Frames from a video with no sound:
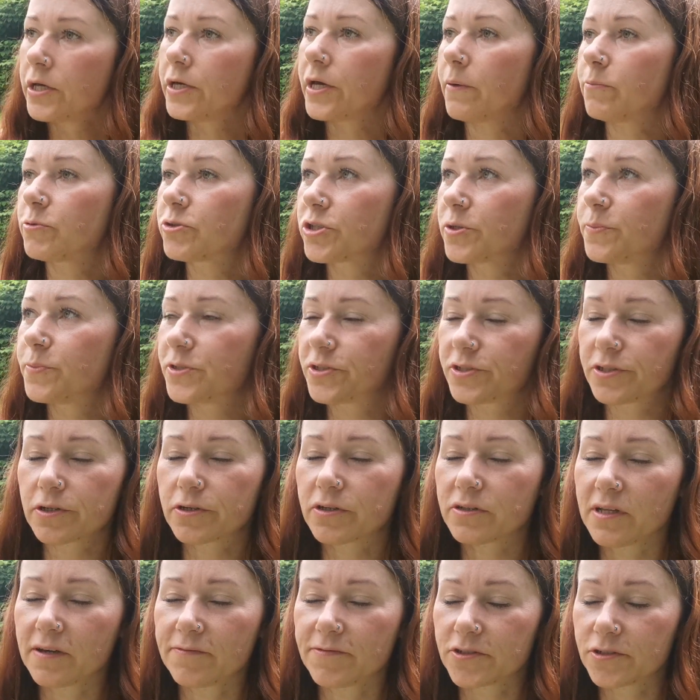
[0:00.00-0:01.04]
Ja muszę być
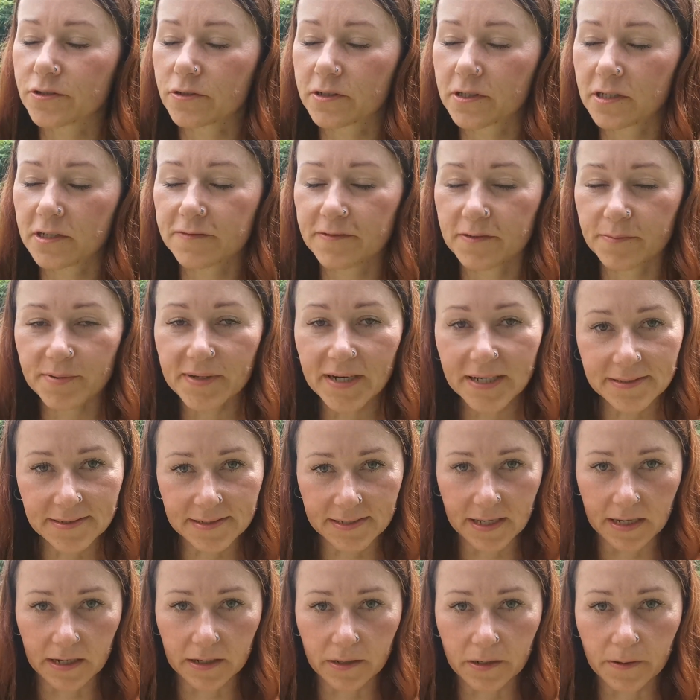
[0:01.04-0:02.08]
tylko na wysokich
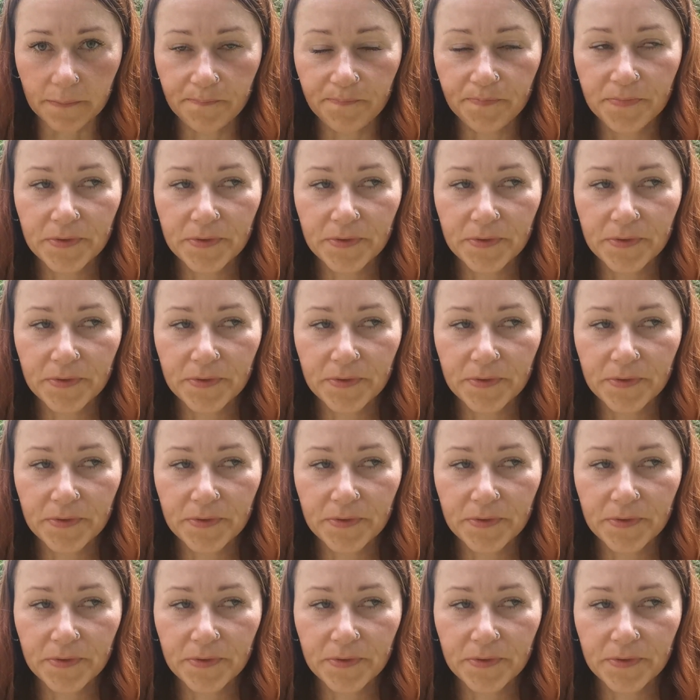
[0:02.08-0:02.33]
wibracjach.